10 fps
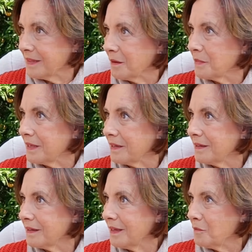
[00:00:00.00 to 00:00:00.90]
también
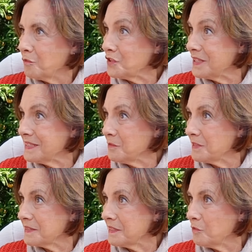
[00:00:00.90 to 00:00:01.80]
muchísimo
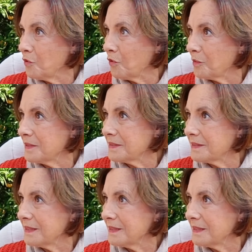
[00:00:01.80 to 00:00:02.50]
estímulo, ¿ves?